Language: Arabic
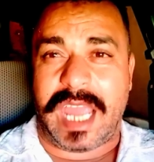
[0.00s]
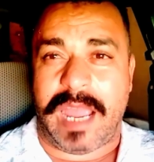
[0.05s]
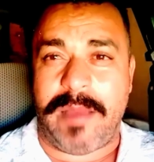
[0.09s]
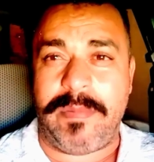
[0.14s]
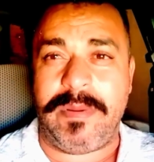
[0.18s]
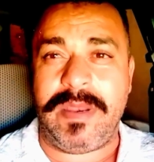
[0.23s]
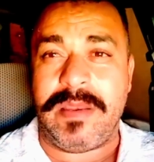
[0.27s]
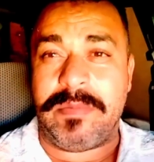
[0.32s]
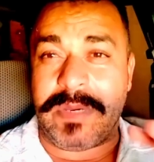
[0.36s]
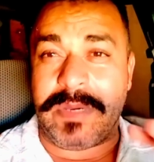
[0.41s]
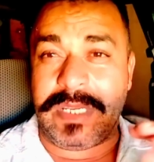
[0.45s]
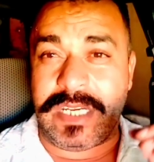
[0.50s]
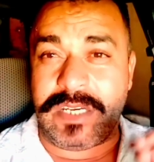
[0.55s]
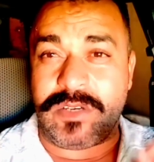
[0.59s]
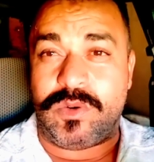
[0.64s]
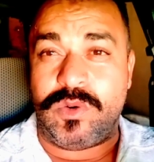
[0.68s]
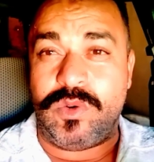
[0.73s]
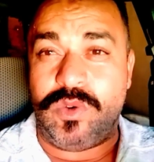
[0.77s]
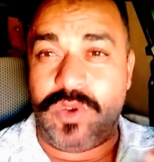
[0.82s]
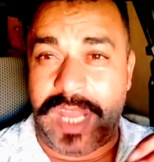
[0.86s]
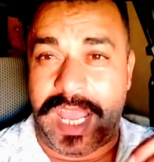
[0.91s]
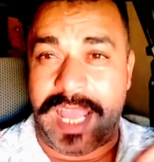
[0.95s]
قبل بغينا
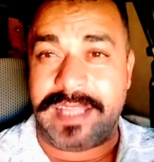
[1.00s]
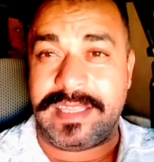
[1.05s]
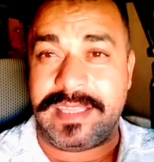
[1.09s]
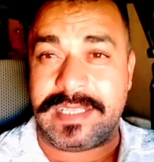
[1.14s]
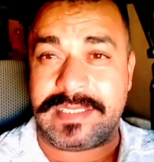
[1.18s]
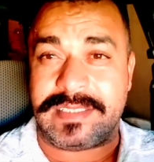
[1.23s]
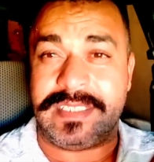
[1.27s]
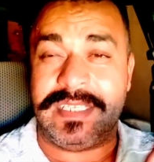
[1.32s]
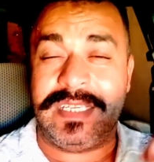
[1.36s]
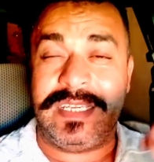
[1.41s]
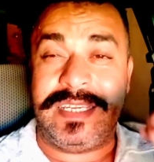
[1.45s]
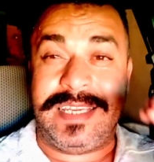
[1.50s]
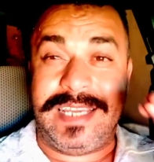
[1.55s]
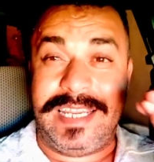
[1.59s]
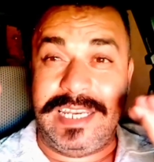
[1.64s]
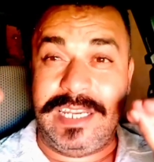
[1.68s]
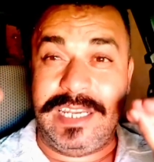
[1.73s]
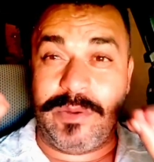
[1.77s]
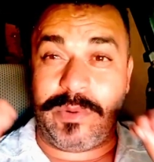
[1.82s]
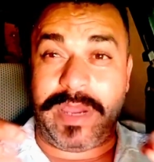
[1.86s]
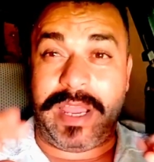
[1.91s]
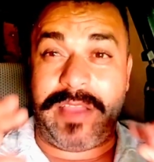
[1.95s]
نقولوا الحدث
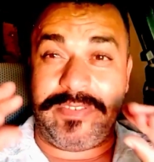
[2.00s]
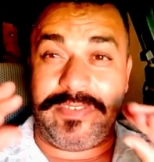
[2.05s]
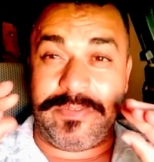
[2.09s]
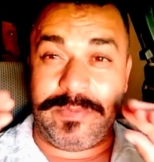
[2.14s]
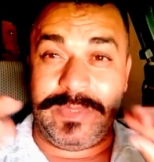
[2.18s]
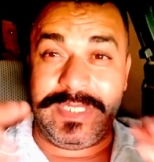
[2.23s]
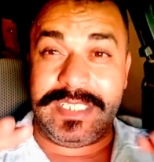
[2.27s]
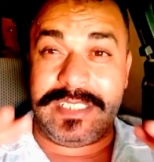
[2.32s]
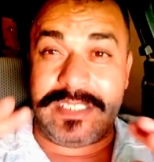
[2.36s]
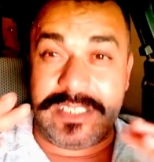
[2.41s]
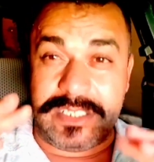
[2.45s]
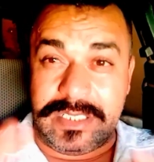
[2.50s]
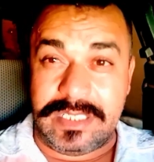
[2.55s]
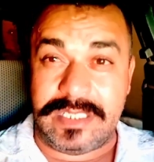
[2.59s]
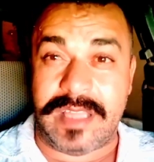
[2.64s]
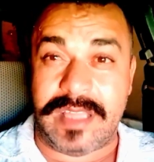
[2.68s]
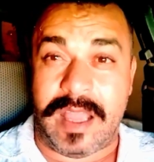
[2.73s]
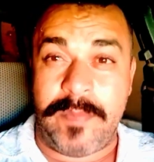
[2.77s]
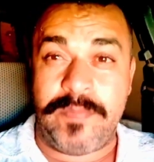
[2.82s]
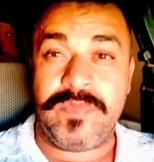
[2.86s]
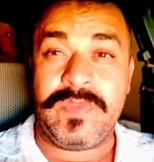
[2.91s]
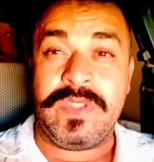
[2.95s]
اللي وقع في مدينه
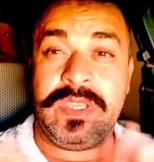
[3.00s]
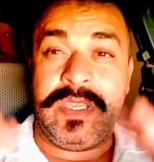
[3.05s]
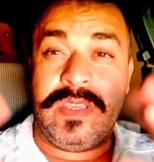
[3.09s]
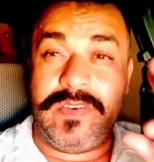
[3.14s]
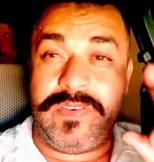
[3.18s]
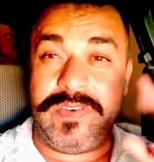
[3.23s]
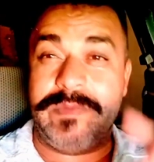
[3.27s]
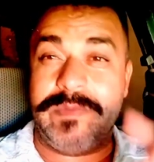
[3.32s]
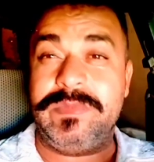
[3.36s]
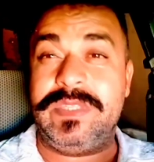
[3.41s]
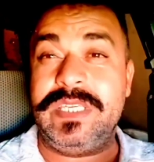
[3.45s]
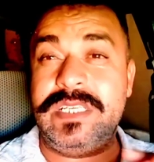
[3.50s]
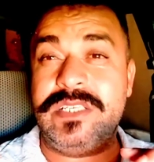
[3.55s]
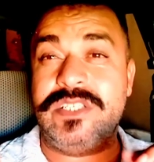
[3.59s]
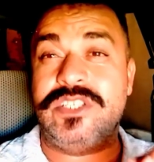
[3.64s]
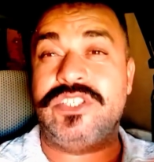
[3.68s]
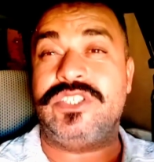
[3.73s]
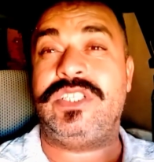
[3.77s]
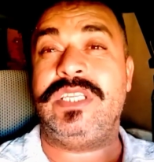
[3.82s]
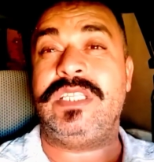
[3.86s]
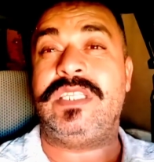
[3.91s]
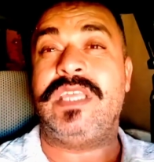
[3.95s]
جديده في مدينه
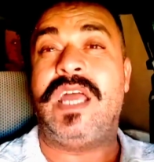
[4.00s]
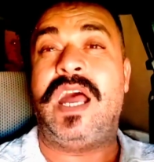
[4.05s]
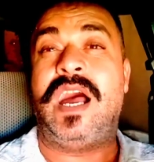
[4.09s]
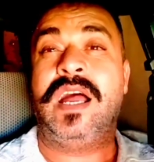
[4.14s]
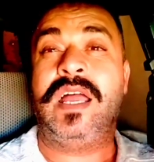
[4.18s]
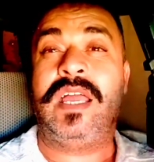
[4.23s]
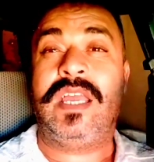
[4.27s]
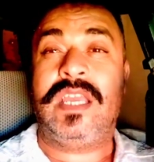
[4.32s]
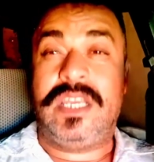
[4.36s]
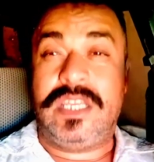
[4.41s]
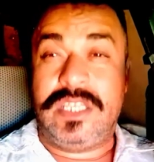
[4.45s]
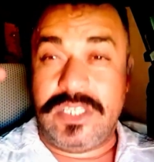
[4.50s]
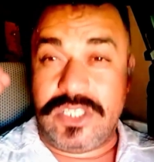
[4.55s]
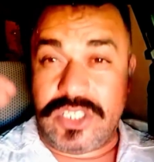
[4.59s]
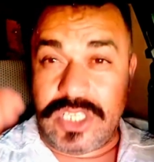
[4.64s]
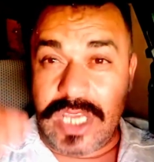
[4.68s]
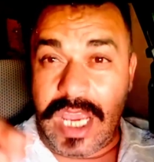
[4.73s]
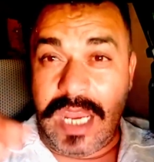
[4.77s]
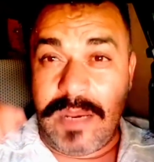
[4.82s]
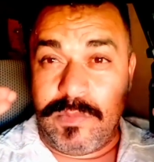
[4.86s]
جديده جا